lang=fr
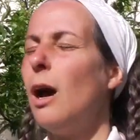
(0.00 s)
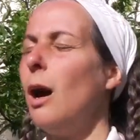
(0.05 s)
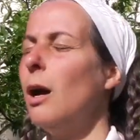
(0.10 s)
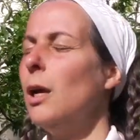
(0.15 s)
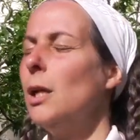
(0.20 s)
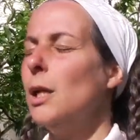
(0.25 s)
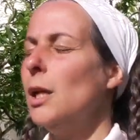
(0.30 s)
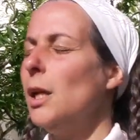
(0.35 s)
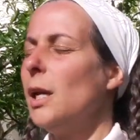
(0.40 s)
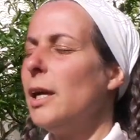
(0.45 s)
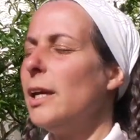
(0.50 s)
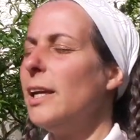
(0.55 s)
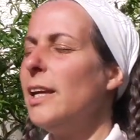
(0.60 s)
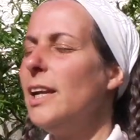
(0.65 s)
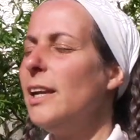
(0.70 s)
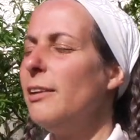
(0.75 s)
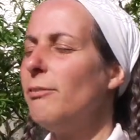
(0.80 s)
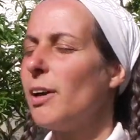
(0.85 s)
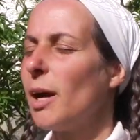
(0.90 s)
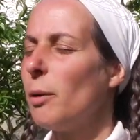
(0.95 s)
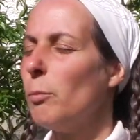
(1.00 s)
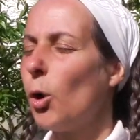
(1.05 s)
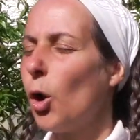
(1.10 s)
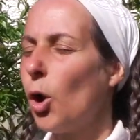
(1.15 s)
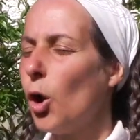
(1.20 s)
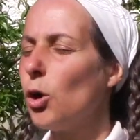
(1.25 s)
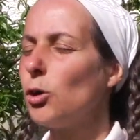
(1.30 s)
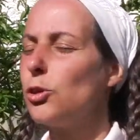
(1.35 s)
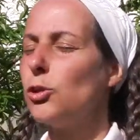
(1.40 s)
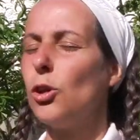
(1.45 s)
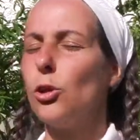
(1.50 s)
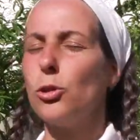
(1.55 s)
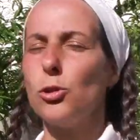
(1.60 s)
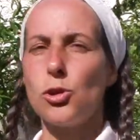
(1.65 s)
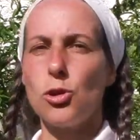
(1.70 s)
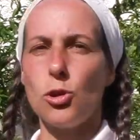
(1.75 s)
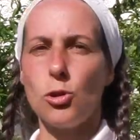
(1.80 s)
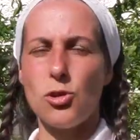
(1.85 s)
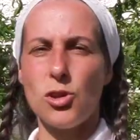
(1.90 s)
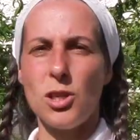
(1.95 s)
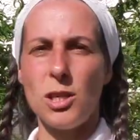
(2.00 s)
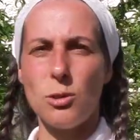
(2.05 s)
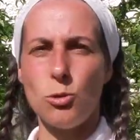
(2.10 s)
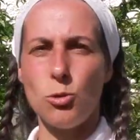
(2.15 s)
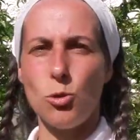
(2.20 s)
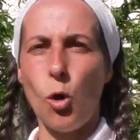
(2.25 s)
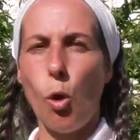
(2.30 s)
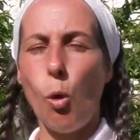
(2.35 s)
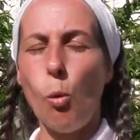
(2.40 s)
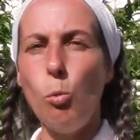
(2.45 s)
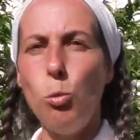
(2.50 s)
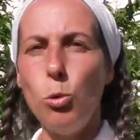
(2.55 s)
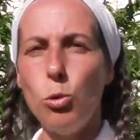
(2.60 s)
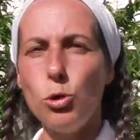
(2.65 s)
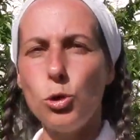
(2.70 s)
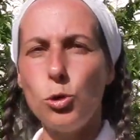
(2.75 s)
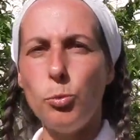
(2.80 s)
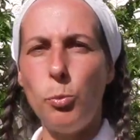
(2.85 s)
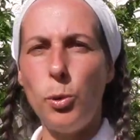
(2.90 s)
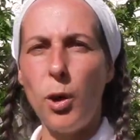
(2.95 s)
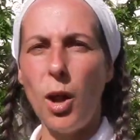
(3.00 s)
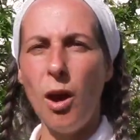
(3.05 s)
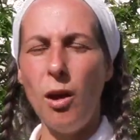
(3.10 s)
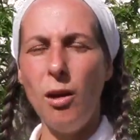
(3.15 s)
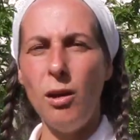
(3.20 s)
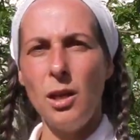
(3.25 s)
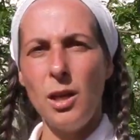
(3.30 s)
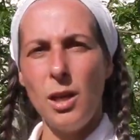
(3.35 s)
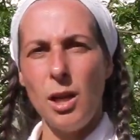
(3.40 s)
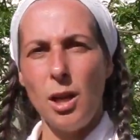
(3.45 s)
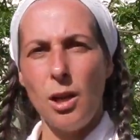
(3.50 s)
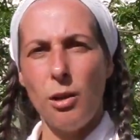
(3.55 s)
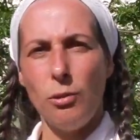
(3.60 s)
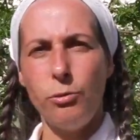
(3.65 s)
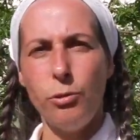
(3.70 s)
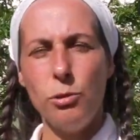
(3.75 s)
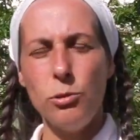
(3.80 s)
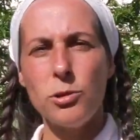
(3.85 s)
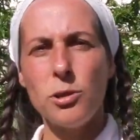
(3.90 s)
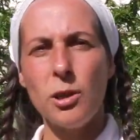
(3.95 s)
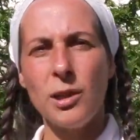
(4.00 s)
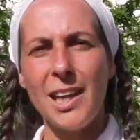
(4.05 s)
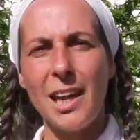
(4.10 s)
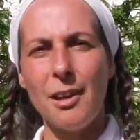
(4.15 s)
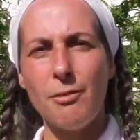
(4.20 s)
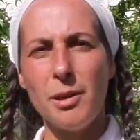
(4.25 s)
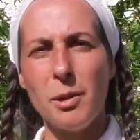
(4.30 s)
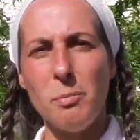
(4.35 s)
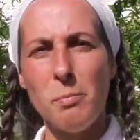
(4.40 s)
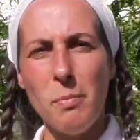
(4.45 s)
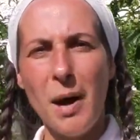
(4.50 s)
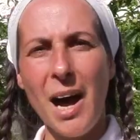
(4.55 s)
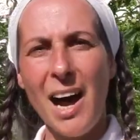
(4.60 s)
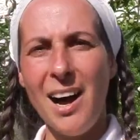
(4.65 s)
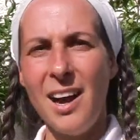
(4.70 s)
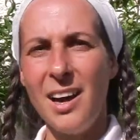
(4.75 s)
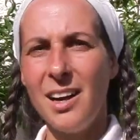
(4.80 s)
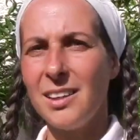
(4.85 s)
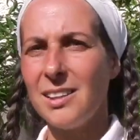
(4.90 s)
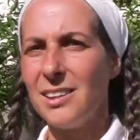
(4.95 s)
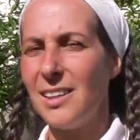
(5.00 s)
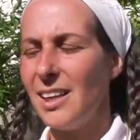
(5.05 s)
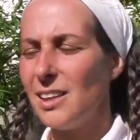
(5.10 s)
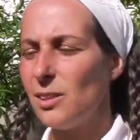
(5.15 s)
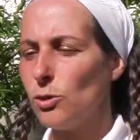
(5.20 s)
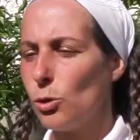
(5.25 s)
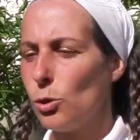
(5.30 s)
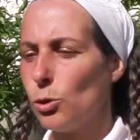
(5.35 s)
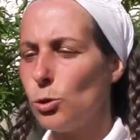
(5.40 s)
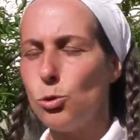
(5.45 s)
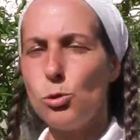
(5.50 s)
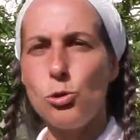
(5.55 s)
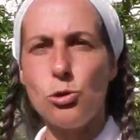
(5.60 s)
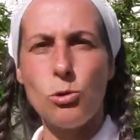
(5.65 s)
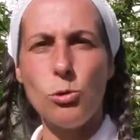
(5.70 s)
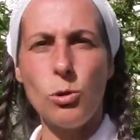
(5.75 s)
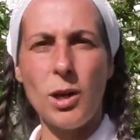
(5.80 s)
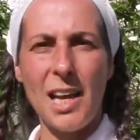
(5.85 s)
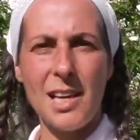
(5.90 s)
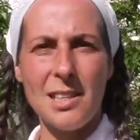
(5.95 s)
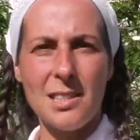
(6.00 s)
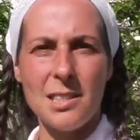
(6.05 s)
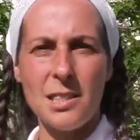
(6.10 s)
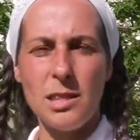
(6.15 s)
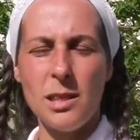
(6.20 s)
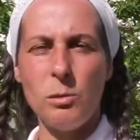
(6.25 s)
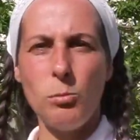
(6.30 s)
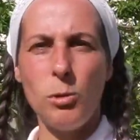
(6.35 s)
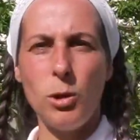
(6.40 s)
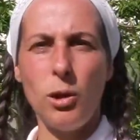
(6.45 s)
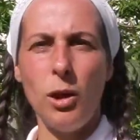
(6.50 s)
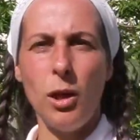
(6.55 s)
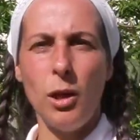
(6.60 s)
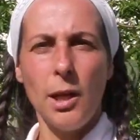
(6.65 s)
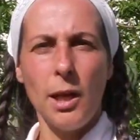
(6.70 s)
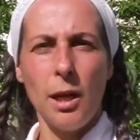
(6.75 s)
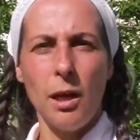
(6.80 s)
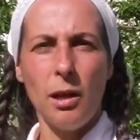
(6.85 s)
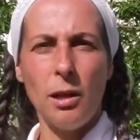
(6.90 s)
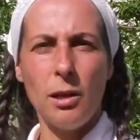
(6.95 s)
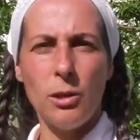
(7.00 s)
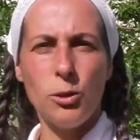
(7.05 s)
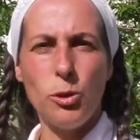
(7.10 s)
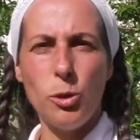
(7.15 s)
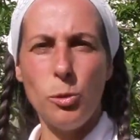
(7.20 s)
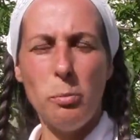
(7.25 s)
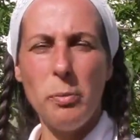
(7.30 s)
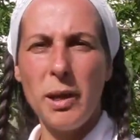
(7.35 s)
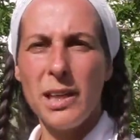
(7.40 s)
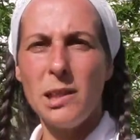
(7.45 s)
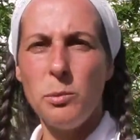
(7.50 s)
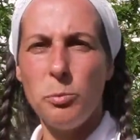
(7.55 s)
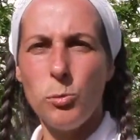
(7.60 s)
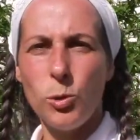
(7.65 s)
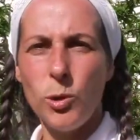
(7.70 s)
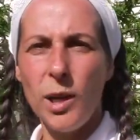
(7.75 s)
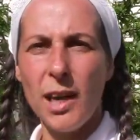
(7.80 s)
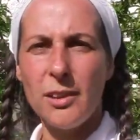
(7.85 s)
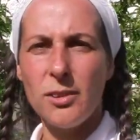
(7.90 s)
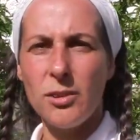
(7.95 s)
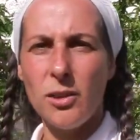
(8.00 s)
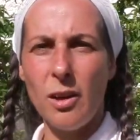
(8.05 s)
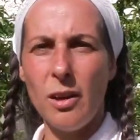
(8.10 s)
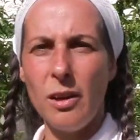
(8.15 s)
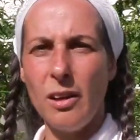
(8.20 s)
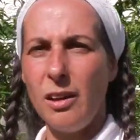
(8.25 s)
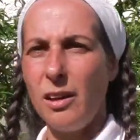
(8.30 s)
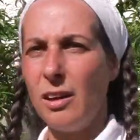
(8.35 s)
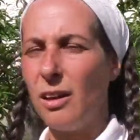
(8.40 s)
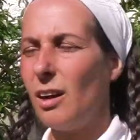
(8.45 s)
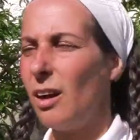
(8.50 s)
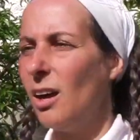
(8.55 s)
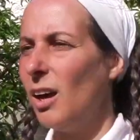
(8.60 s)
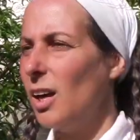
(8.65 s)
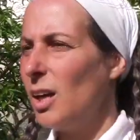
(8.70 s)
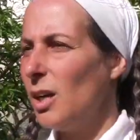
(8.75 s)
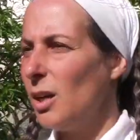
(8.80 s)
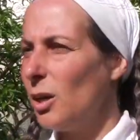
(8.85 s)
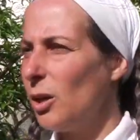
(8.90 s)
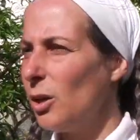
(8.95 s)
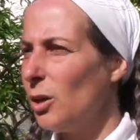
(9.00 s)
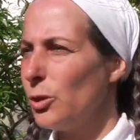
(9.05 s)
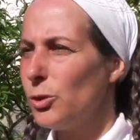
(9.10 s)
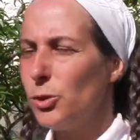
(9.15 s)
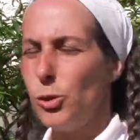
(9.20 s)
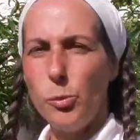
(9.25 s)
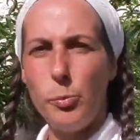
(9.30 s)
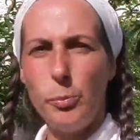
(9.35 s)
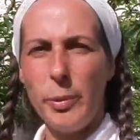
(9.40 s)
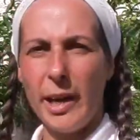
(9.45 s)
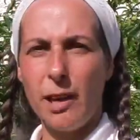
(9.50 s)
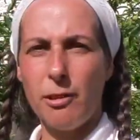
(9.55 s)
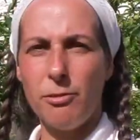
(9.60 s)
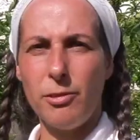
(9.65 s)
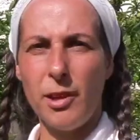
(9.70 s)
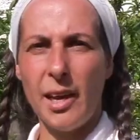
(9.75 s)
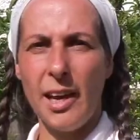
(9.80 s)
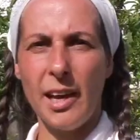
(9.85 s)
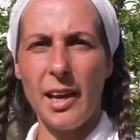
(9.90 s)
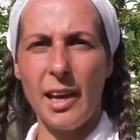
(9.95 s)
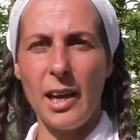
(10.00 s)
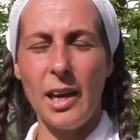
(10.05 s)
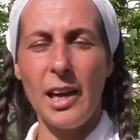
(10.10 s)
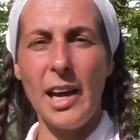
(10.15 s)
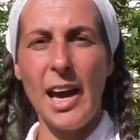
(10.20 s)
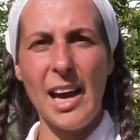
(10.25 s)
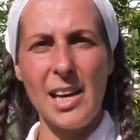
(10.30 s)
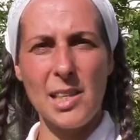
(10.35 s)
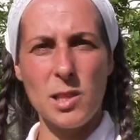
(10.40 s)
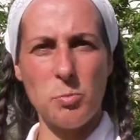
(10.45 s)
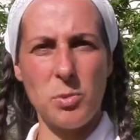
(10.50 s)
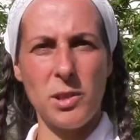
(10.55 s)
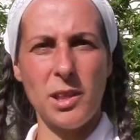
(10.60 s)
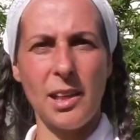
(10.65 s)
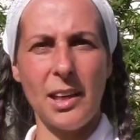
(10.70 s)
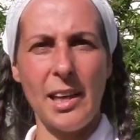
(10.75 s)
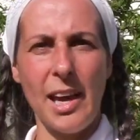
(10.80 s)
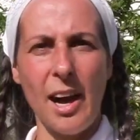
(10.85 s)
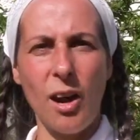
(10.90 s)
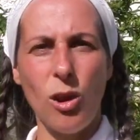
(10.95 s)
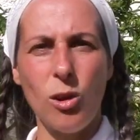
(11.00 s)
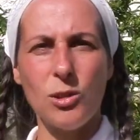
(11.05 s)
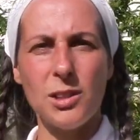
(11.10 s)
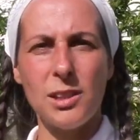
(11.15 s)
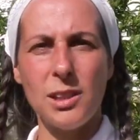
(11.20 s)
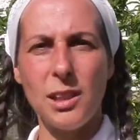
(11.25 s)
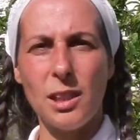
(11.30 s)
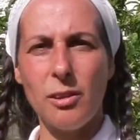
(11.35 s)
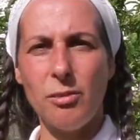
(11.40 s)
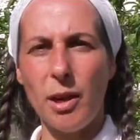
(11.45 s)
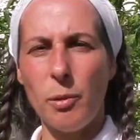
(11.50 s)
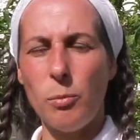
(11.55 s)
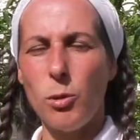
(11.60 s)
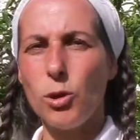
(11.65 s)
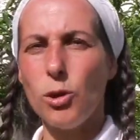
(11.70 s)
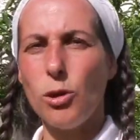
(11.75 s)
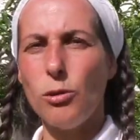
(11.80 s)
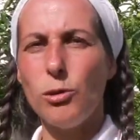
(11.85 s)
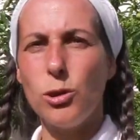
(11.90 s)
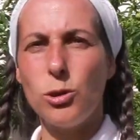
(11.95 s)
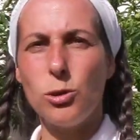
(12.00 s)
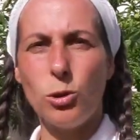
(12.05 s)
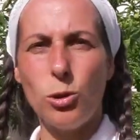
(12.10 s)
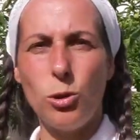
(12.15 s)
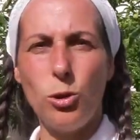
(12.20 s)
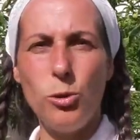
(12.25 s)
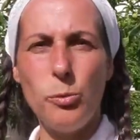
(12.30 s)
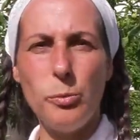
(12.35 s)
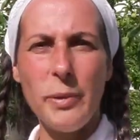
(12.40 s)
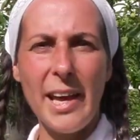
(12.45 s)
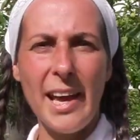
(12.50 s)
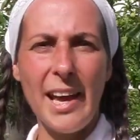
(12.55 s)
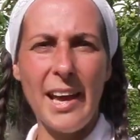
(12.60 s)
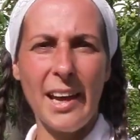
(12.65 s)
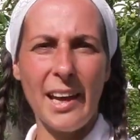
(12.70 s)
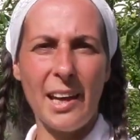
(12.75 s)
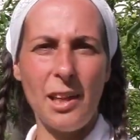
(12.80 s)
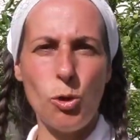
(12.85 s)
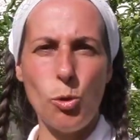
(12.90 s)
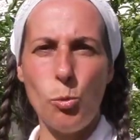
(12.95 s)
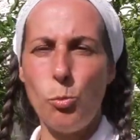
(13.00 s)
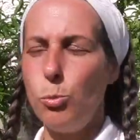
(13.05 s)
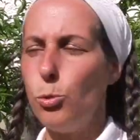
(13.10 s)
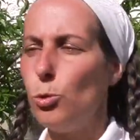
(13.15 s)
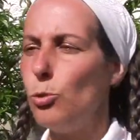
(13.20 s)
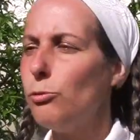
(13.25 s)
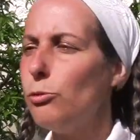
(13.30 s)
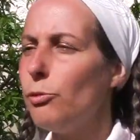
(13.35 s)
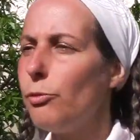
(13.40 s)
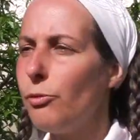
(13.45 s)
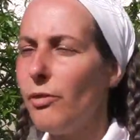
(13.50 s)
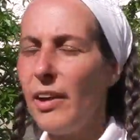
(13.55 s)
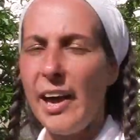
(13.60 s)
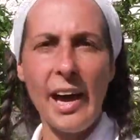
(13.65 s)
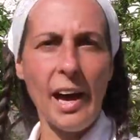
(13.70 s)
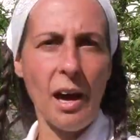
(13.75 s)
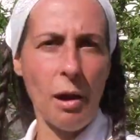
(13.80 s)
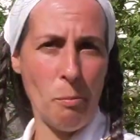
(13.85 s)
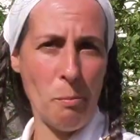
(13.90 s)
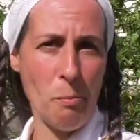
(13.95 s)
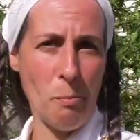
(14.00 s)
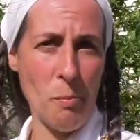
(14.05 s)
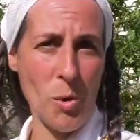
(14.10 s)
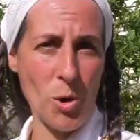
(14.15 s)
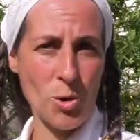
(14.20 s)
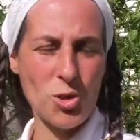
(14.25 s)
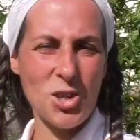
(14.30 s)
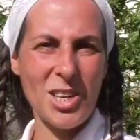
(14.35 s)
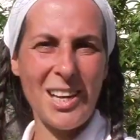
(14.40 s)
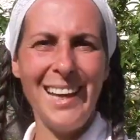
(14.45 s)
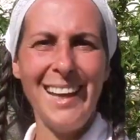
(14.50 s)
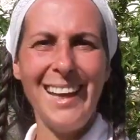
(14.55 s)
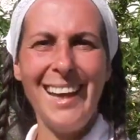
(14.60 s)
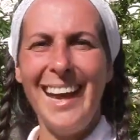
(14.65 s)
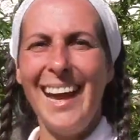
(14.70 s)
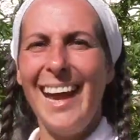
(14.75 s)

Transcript: euh, il est vraiment grand temps de changer sur beaucoup de plans, vous en avez marre d'être toujours la cible de manipulateurs, de pervers et aspirez à grandir vraiment dans votre lumière et ne plus vous faire manger,